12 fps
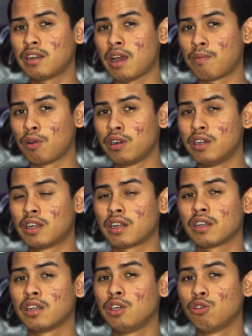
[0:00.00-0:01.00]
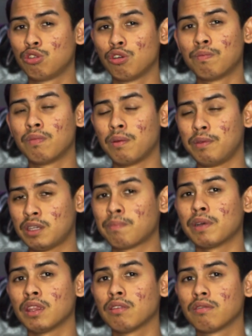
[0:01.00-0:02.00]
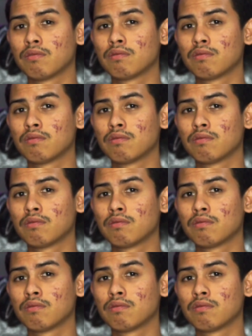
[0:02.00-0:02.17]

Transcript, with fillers: reuploader di YouTube lebih cepat.